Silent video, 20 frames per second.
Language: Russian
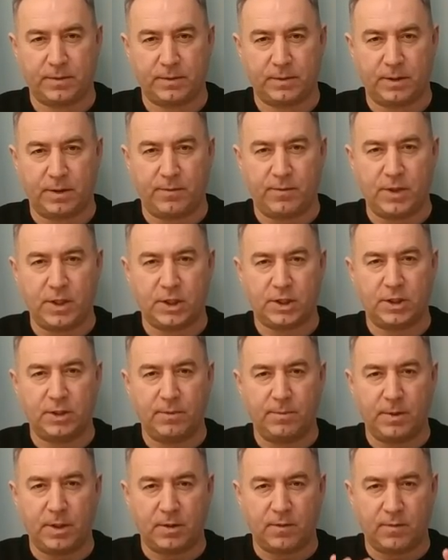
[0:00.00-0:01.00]
И внешний
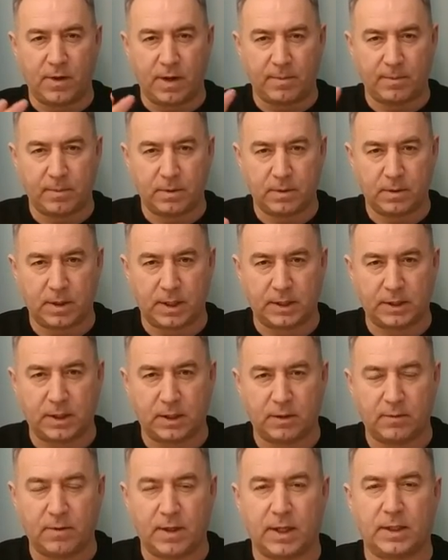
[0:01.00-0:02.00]
мир вам
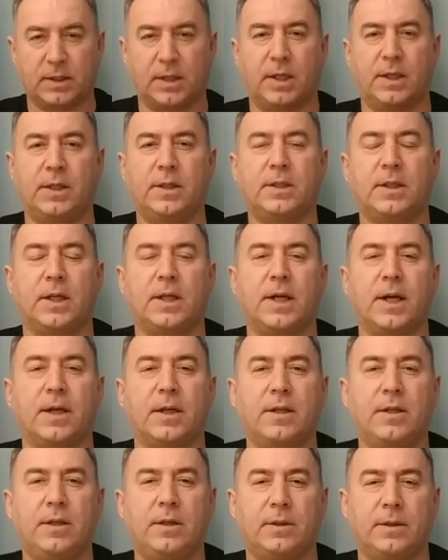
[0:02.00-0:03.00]
открывает какие-то
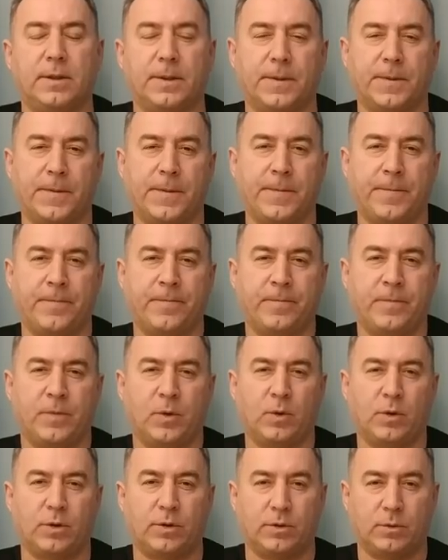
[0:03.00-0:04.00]
картины.
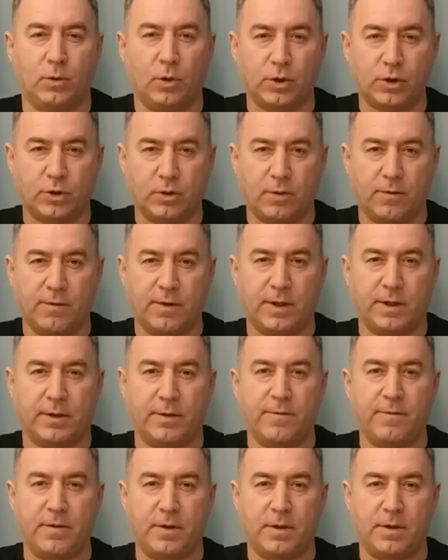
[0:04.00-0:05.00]
То есть то, что вы
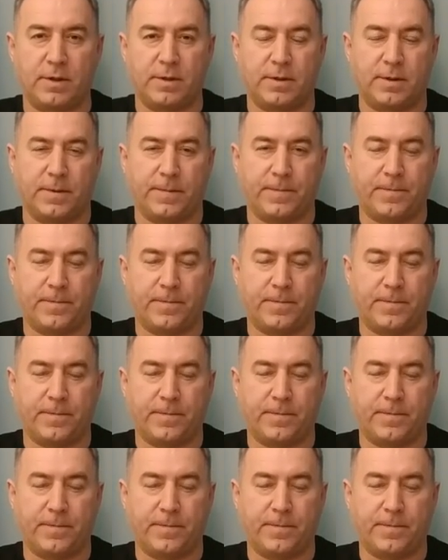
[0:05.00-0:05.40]
видите.